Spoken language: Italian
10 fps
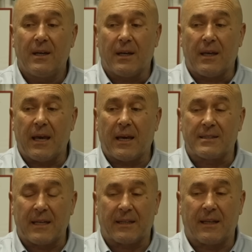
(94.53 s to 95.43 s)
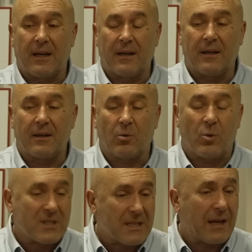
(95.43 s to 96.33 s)
che è stata
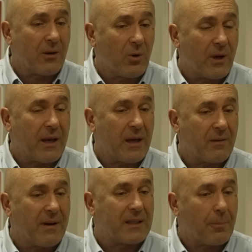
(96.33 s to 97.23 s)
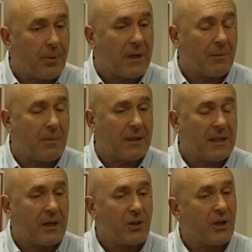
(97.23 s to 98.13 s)
quest'anno è arrivata prima
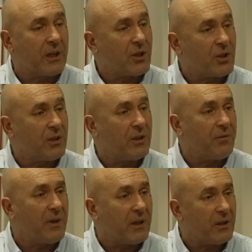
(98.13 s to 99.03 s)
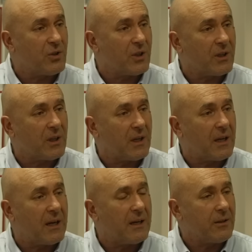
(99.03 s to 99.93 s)
nella ricerca scientifica in
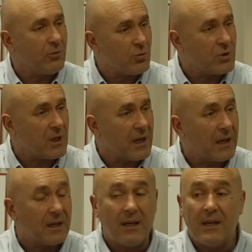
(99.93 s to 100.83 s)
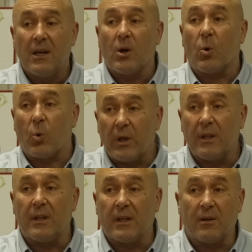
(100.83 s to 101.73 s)
ingegneria industriale.
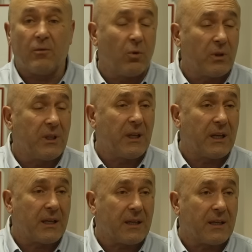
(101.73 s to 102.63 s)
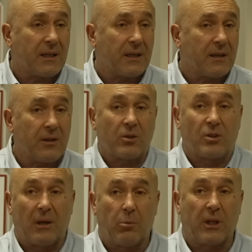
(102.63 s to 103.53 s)
Quindi vuol dire che i nostri
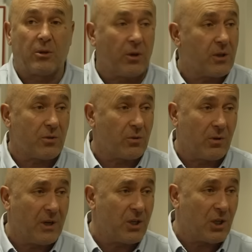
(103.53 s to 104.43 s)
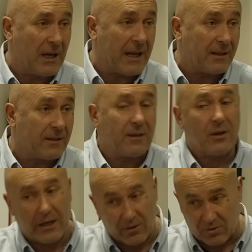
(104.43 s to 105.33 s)
laboratori sono eccellenti
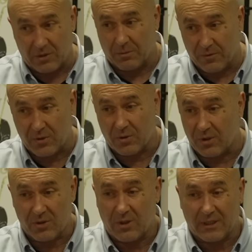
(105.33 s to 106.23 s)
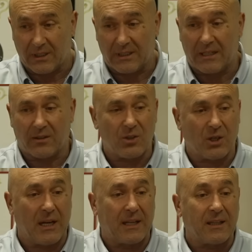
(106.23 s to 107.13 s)
i nostri professori sono altrettanto
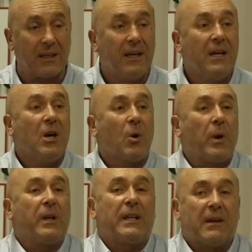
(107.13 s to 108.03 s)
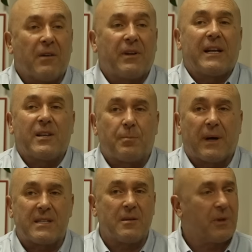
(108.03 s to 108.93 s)
eccellenti. Quindi deve avere gli
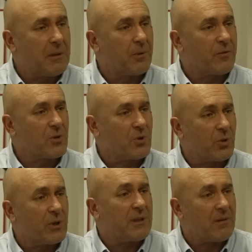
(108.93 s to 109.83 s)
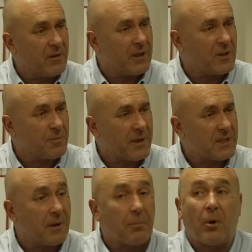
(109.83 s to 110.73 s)
spazi per i professori, deve avere gli spazi
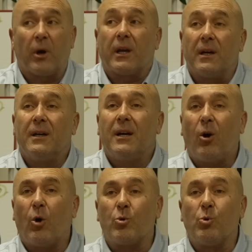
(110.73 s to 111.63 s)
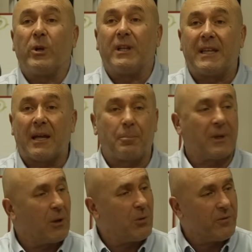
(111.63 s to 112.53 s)
per... Poi ognuno interpreta
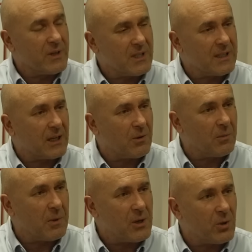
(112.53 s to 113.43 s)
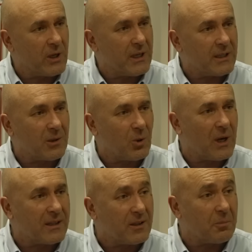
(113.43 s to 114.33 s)
l'università come meglio crede, noi la
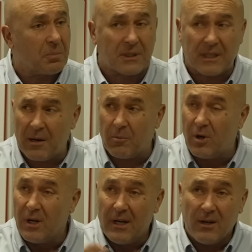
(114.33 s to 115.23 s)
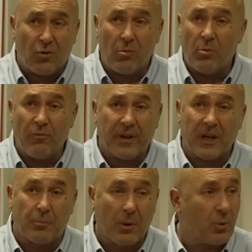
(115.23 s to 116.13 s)
interpretiamo come un vero e
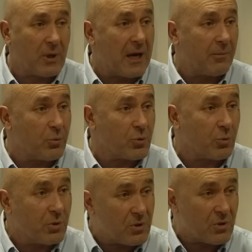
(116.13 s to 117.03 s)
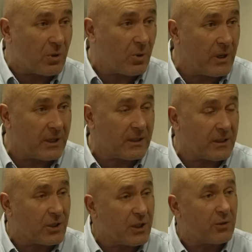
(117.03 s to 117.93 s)
proprio campus, qui ci sono anche
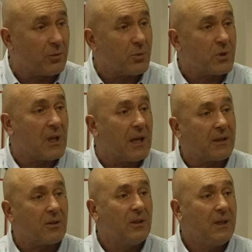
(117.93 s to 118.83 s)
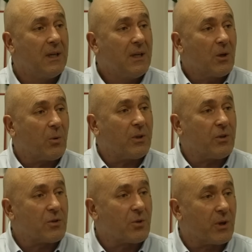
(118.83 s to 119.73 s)
300 posti letto, quindi
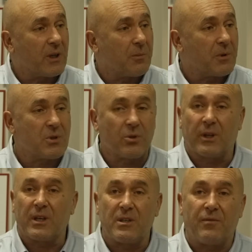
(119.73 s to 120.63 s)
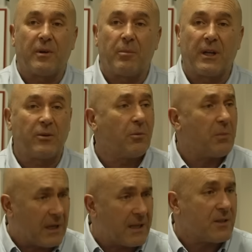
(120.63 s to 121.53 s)
ci sono anche persone che si fermano a
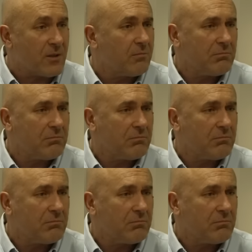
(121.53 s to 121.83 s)
dormire, anzi...